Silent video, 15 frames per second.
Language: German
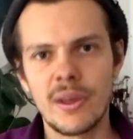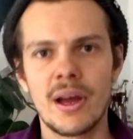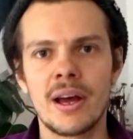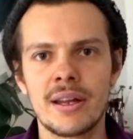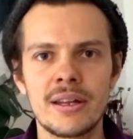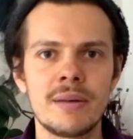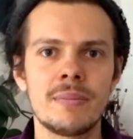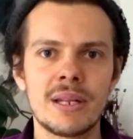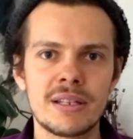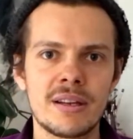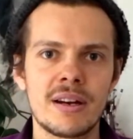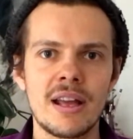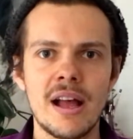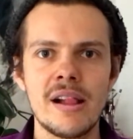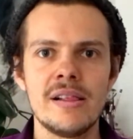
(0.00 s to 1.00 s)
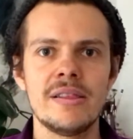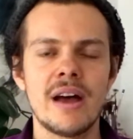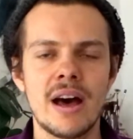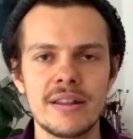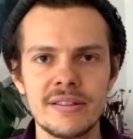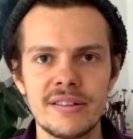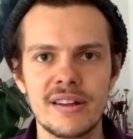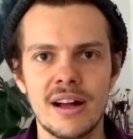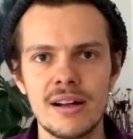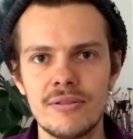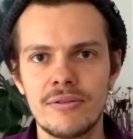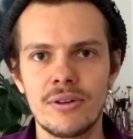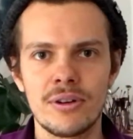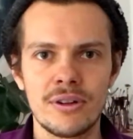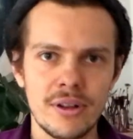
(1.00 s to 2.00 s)
einer materiellen Anzahl
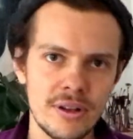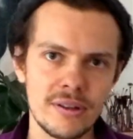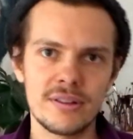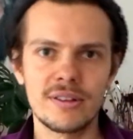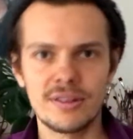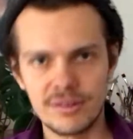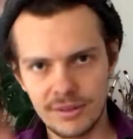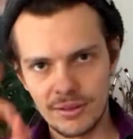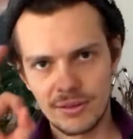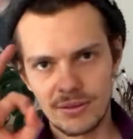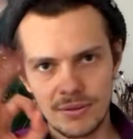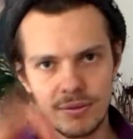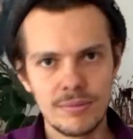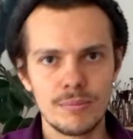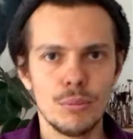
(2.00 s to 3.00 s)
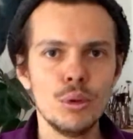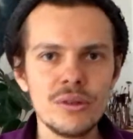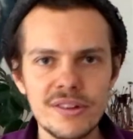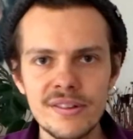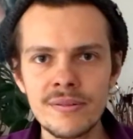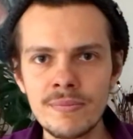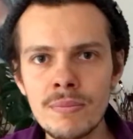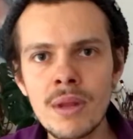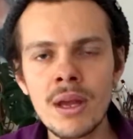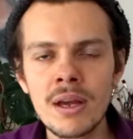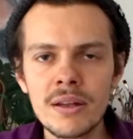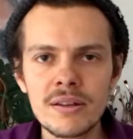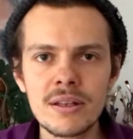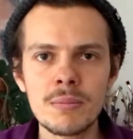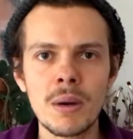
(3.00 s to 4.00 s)
von diesen Münzen,
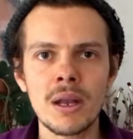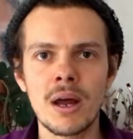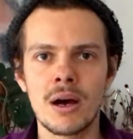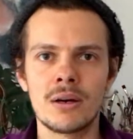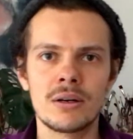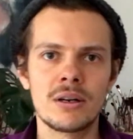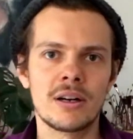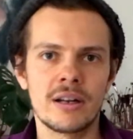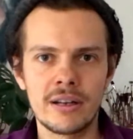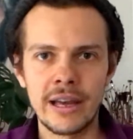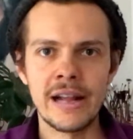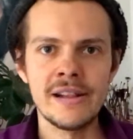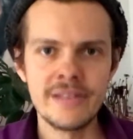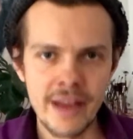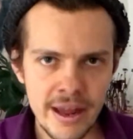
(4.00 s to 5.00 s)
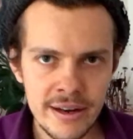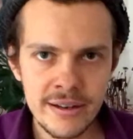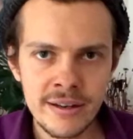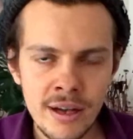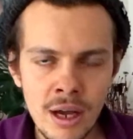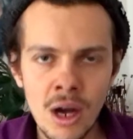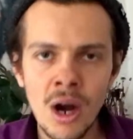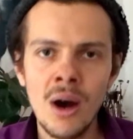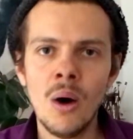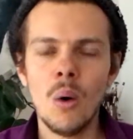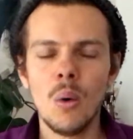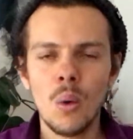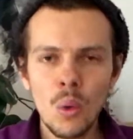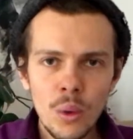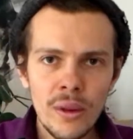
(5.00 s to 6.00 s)
die man auch Geld nennt.
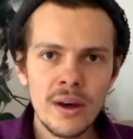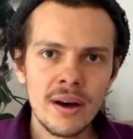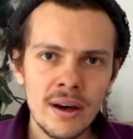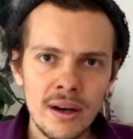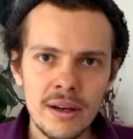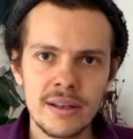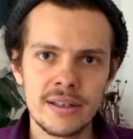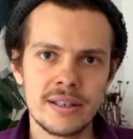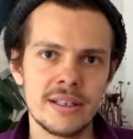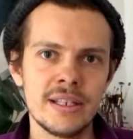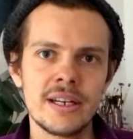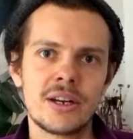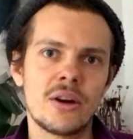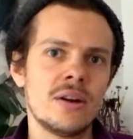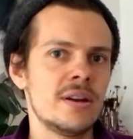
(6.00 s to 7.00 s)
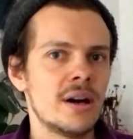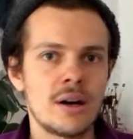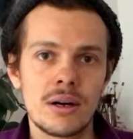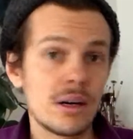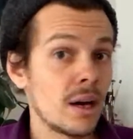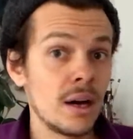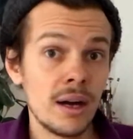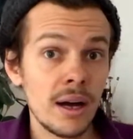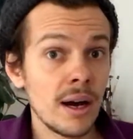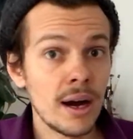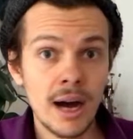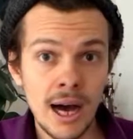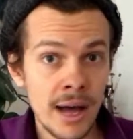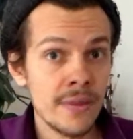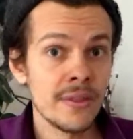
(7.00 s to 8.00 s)
Oder ihr könnt auch
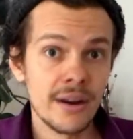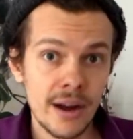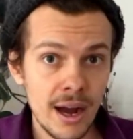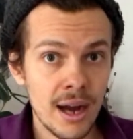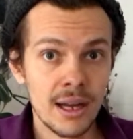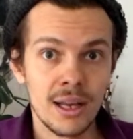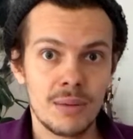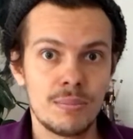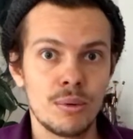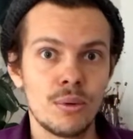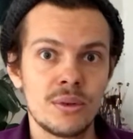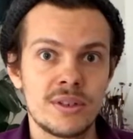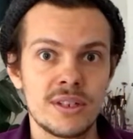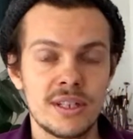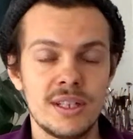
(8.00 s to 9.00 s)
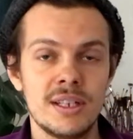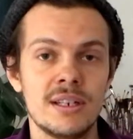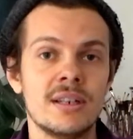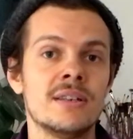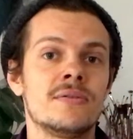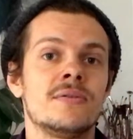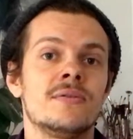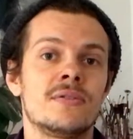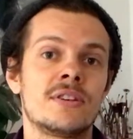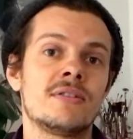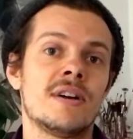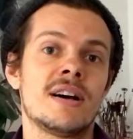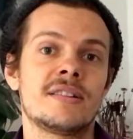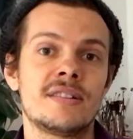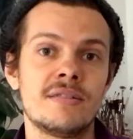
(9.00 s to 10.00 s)
andere Angebote hier
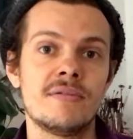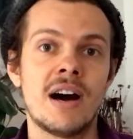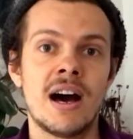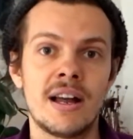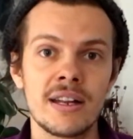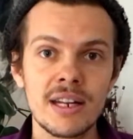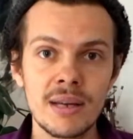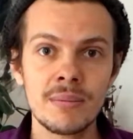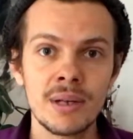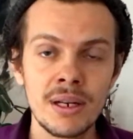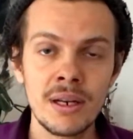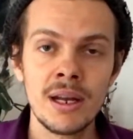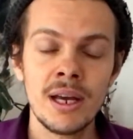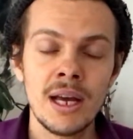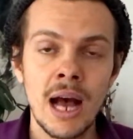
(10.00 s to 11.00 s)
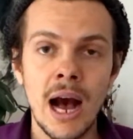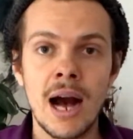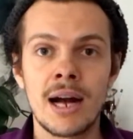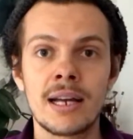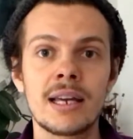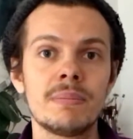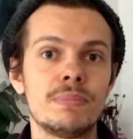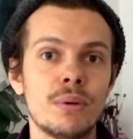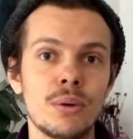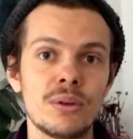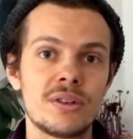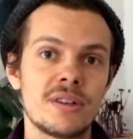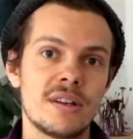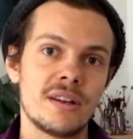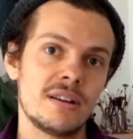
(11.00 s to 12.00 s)
quasi wahrnehmen.
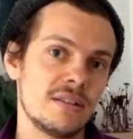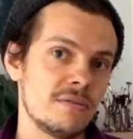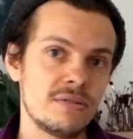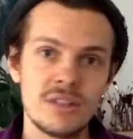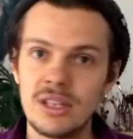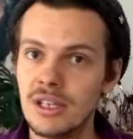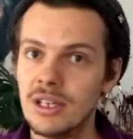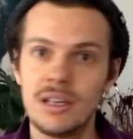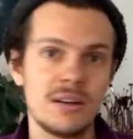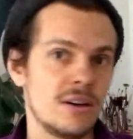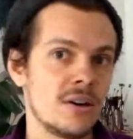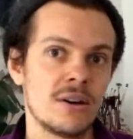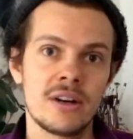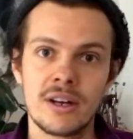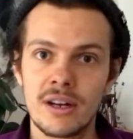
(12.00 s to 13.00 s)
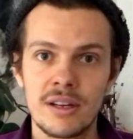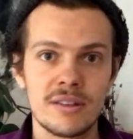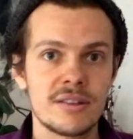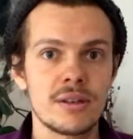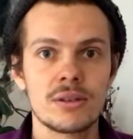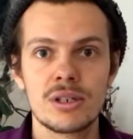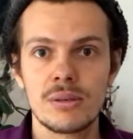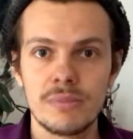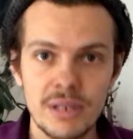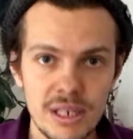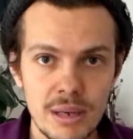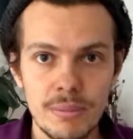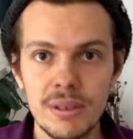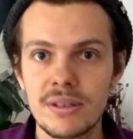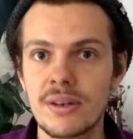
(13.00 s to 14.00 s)
Angebote wie eure
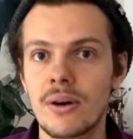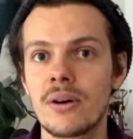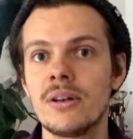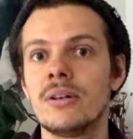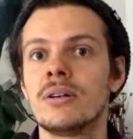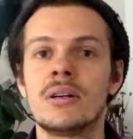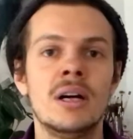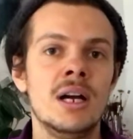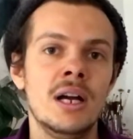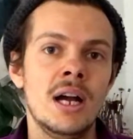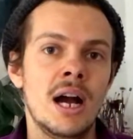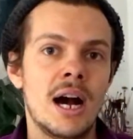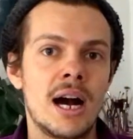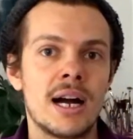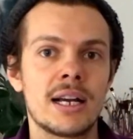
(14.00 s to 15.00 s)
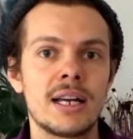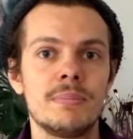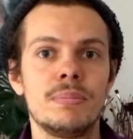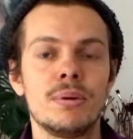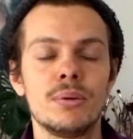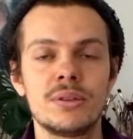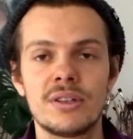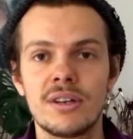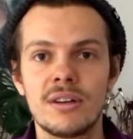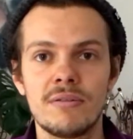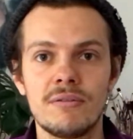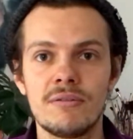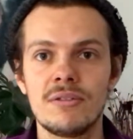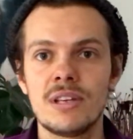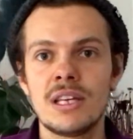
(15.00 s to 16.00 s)
Social-Media-Betreuung, Angebote
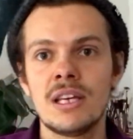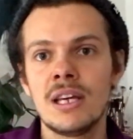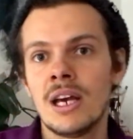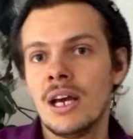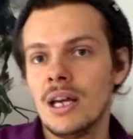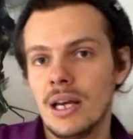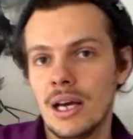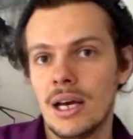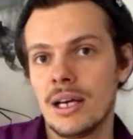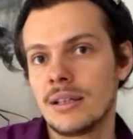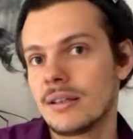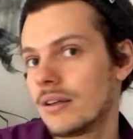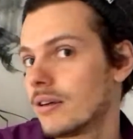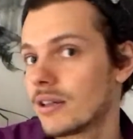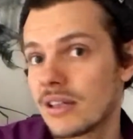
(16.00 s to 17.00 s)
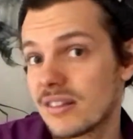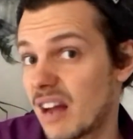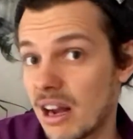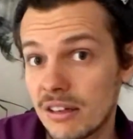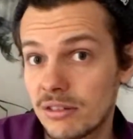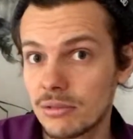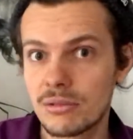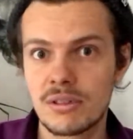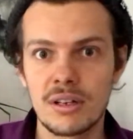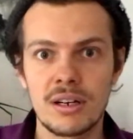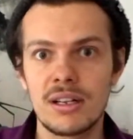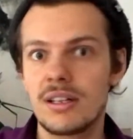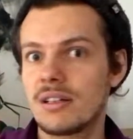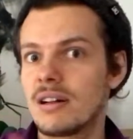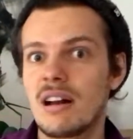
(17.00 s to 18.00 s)
wie
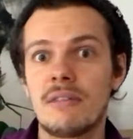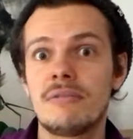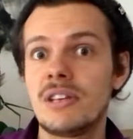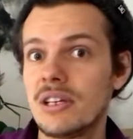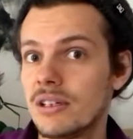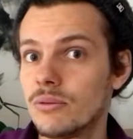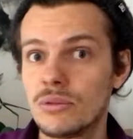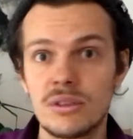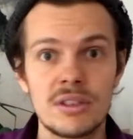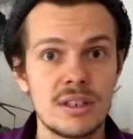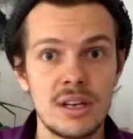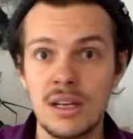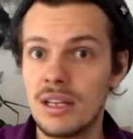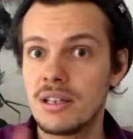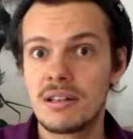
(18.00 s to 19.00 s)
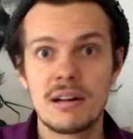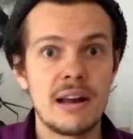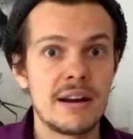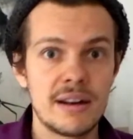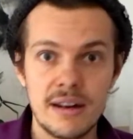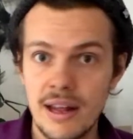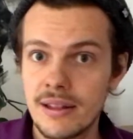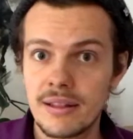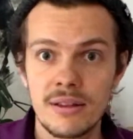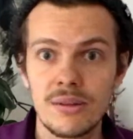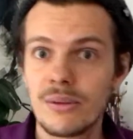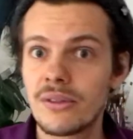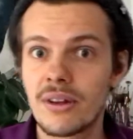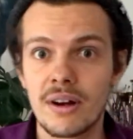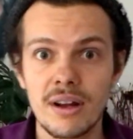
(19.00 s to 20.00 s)
Gesangsunterricht, Klavierunterricht,
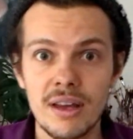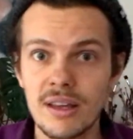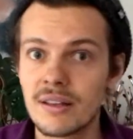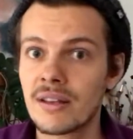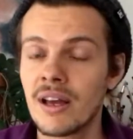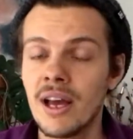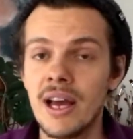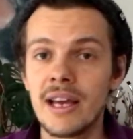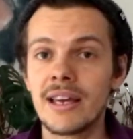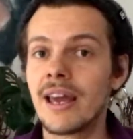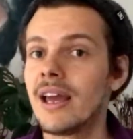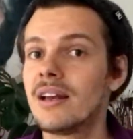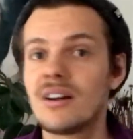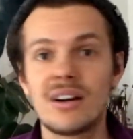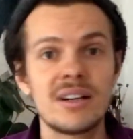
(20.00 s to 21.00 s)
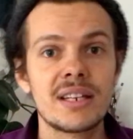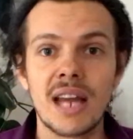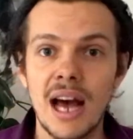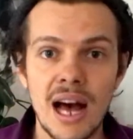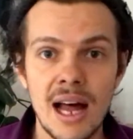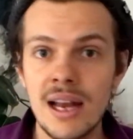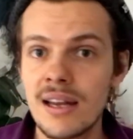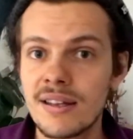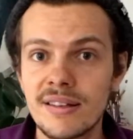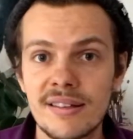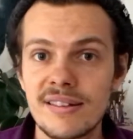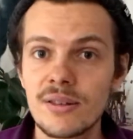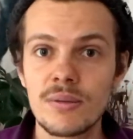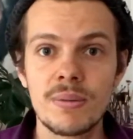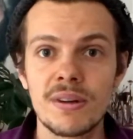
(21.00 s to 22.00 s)
Klarinettenunterricht, geht heute
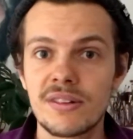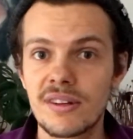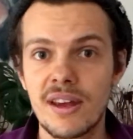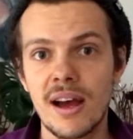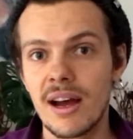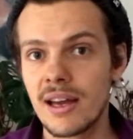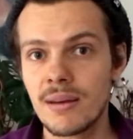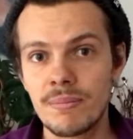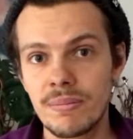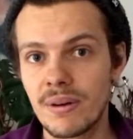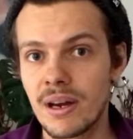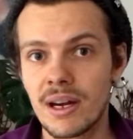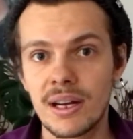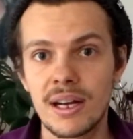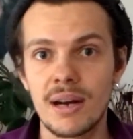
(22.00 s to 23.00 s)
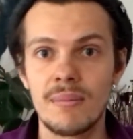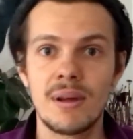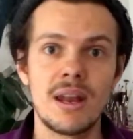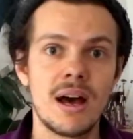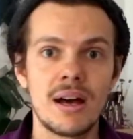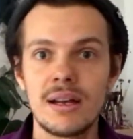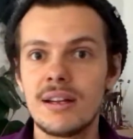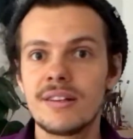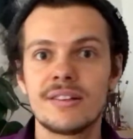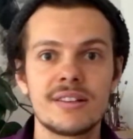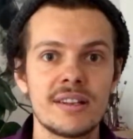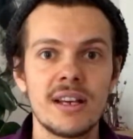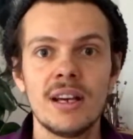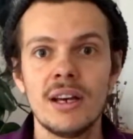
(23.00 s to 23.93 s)
alles über Skype, ja, kann man alles